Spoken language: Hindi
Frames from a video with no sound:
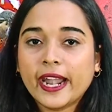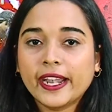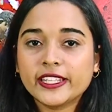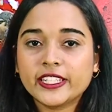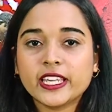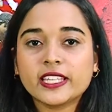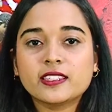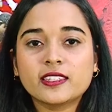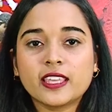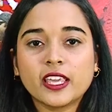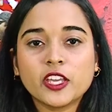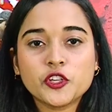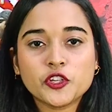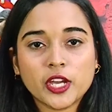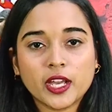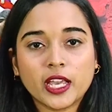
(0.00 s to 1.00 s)
अरिजीत
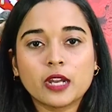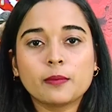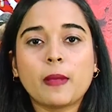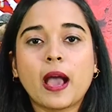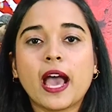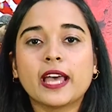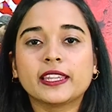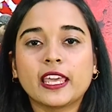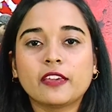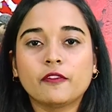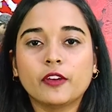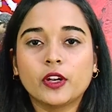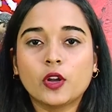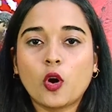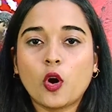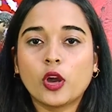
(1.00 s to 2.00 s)
सिंह शंकर
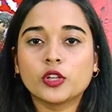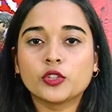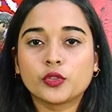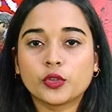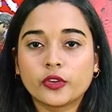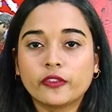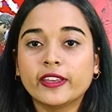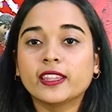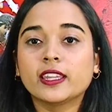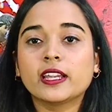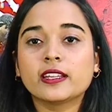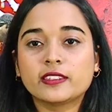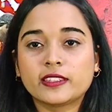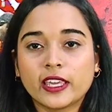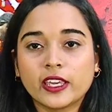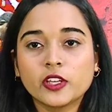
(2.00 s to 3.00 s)
महादेवन और
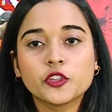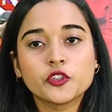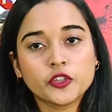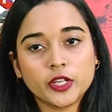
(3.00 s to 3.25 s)
सुखविंदर सिंह